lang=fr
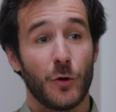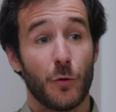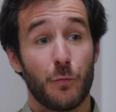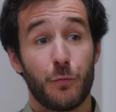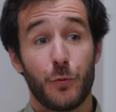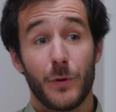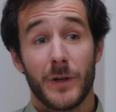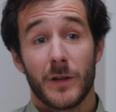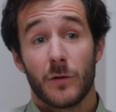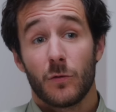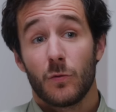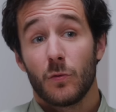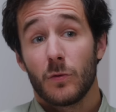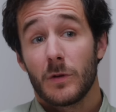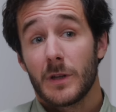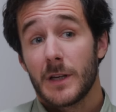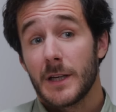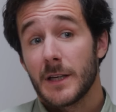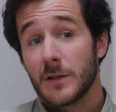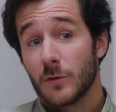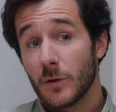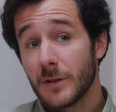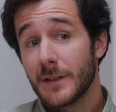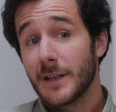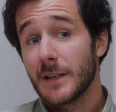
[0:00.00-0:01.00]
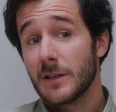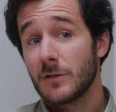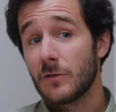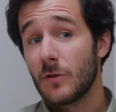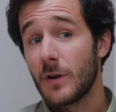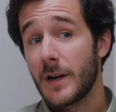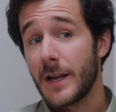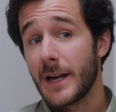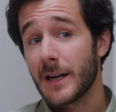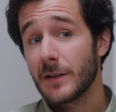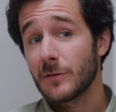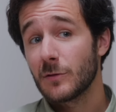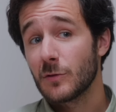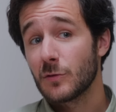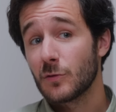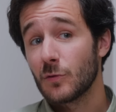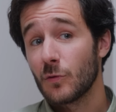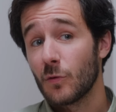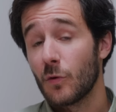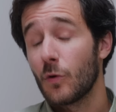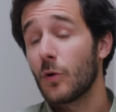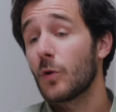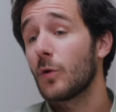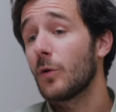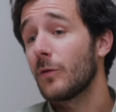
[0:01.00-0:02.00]
Depuis, toutes les hôtesses de l'air se
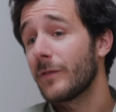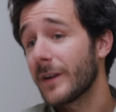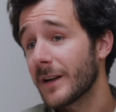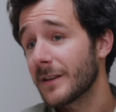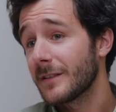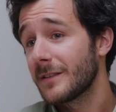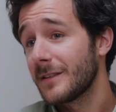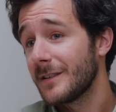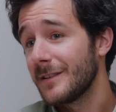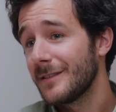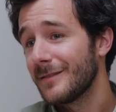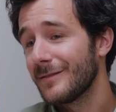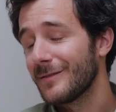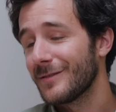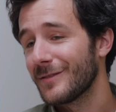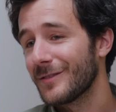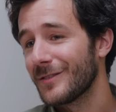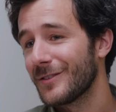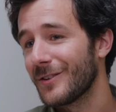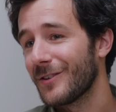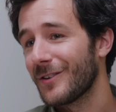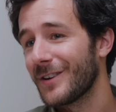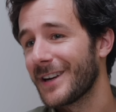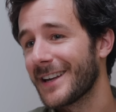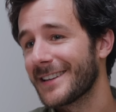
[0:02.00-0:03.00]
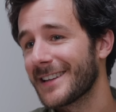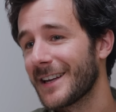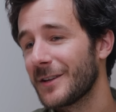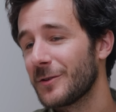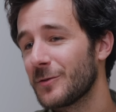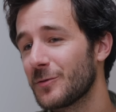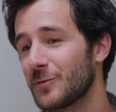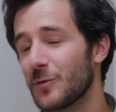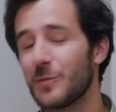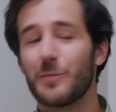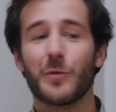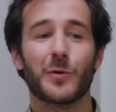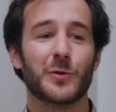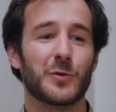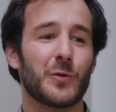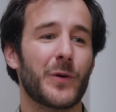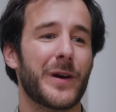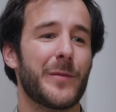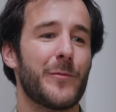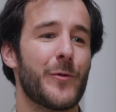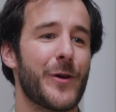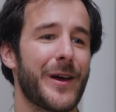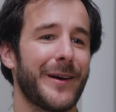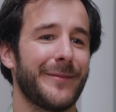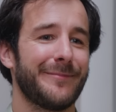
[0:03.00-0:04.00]
sont reconverties dans la traduction pour sourds
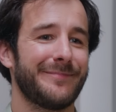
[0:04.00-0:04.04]
et muets.